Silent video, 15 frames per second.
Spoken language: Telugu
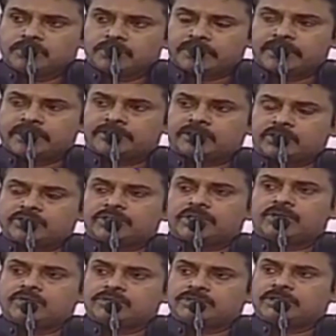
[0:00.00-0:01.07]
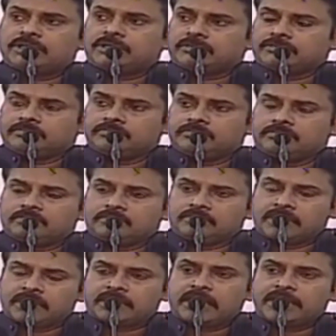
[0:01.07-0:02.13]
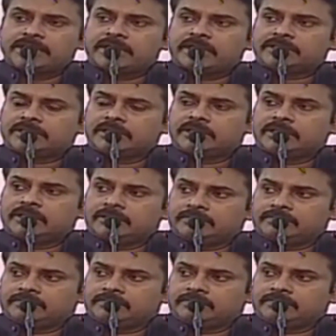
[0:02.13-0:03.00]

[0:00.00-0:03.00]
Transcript: ఇక్కడికి తరచుగా వచ్చి నా కార్యకర్తలని